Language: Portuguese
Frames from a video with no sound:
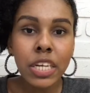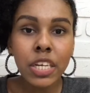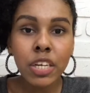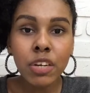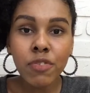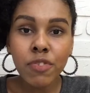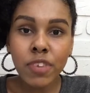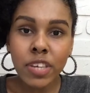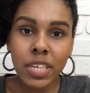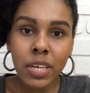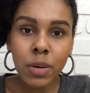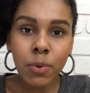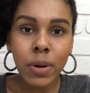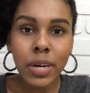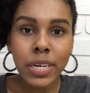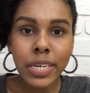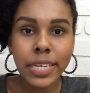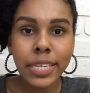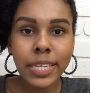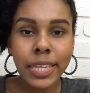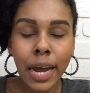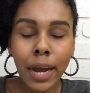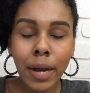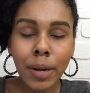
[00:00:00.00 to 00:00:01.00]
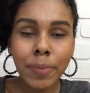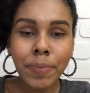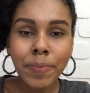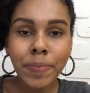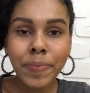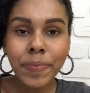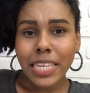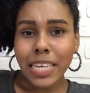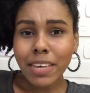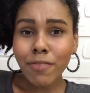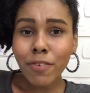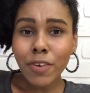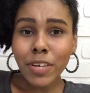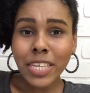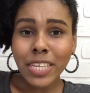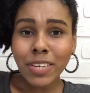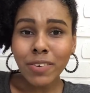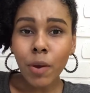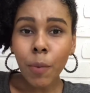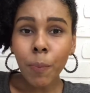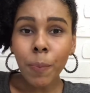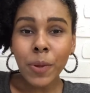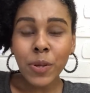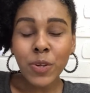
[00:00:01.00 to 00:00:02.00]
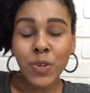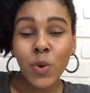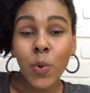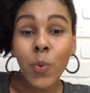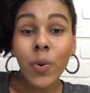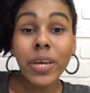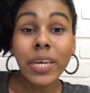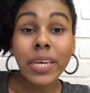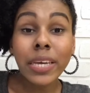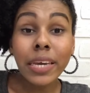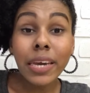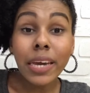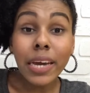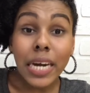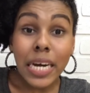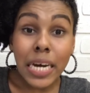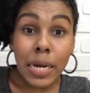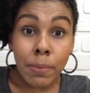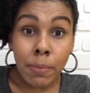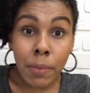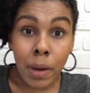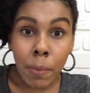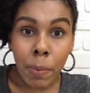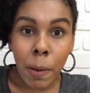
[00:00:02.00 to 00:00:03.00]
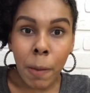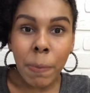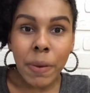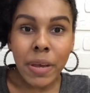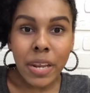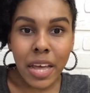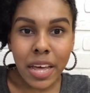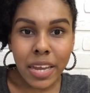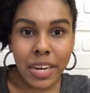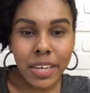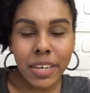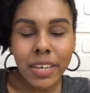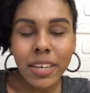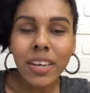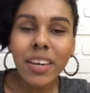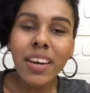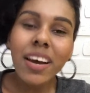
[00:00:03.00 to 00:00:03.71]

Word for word: divisão ali, tá? Se você é uma pessoa que ama papelaria,